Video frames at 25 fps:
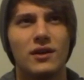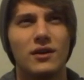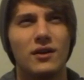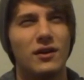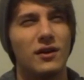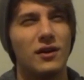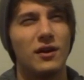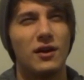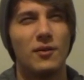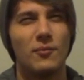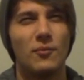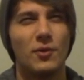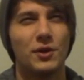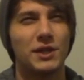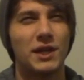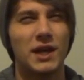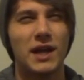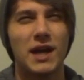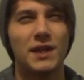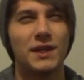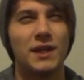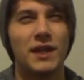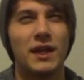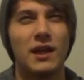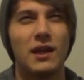uh, botar
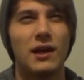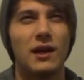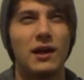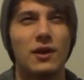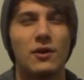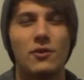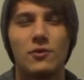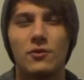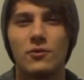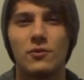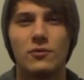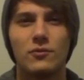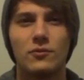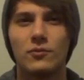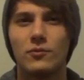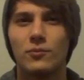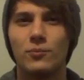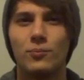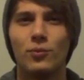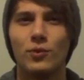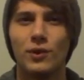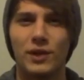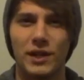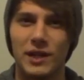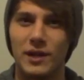canela
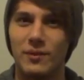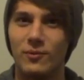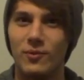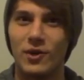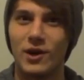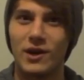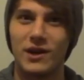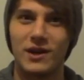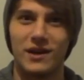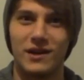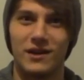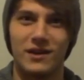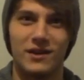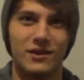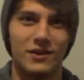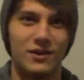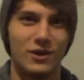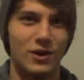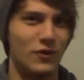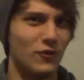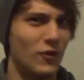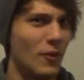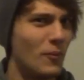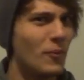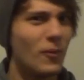pura na boca.
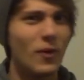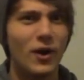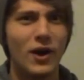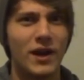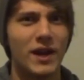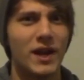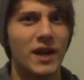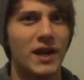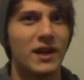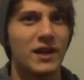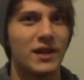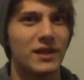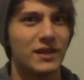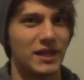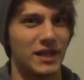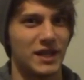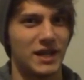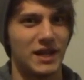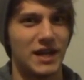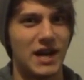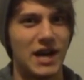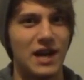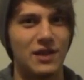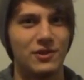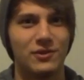Eu vou pôr, tá
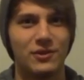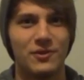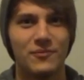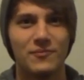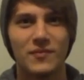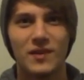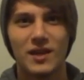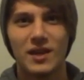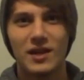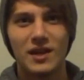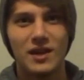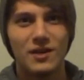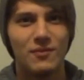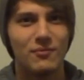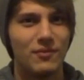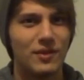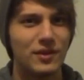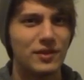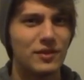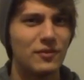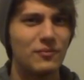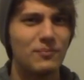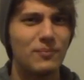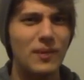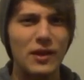ligado?
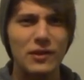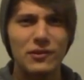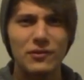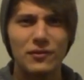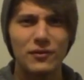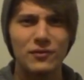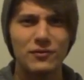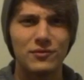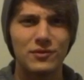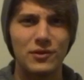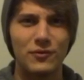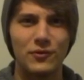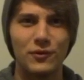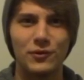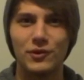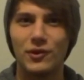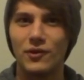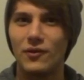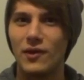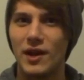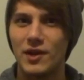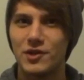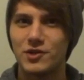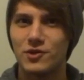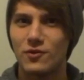Mas não peça um desafio
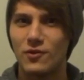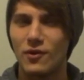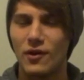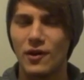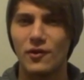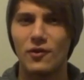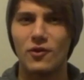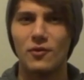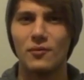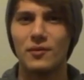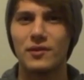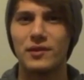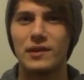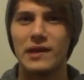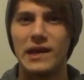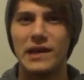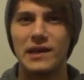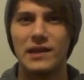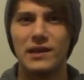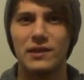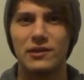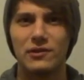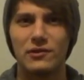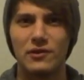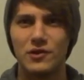tão hardcore como
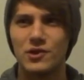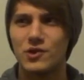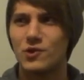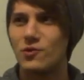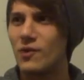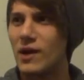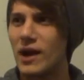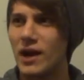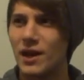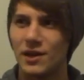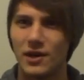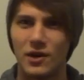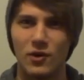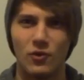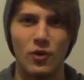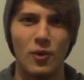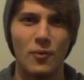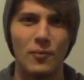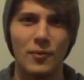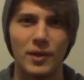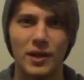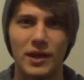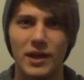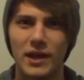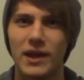sair só de cueca na
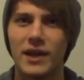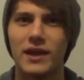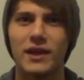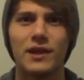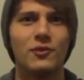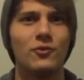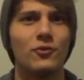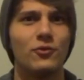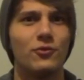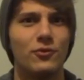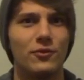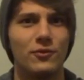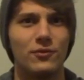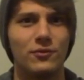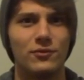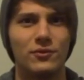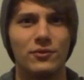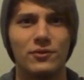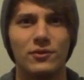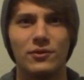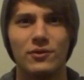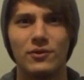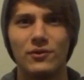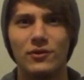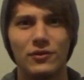rua, porque aqui no,
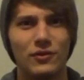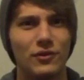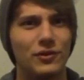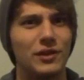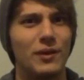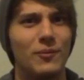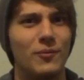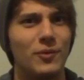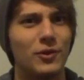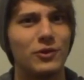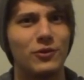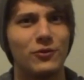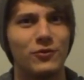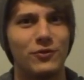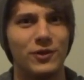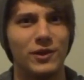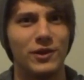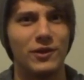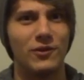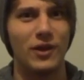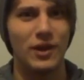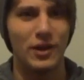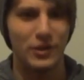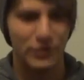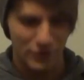no, no sul tá muito
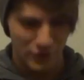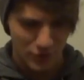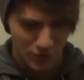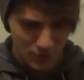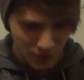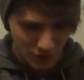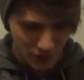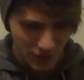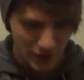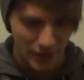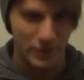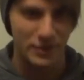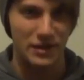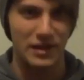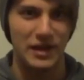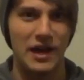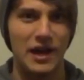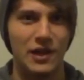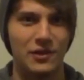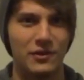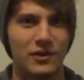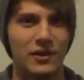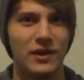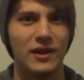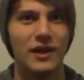frio. Olha só como eu tô
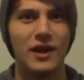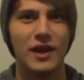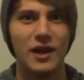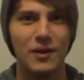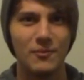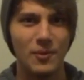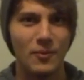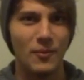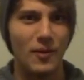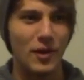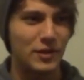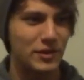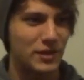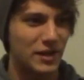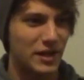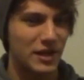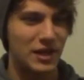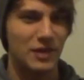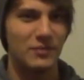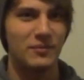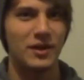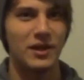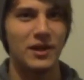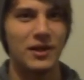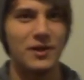agasalhado. Me mostra
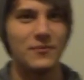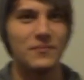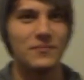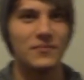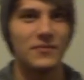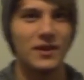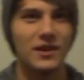aqui, mãe.